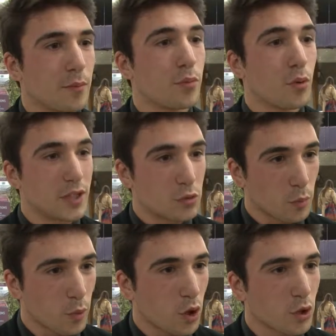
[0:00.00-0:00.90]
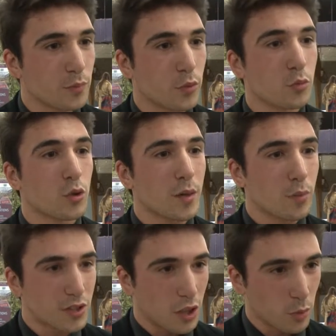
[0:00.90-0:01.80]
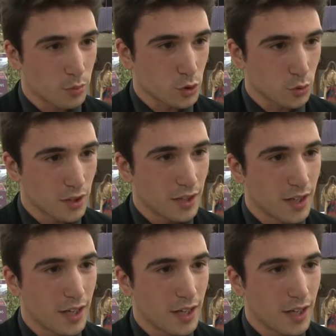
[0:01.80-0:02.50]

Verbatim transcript: pour les comprendre, pour mieux répondre à leurs besoins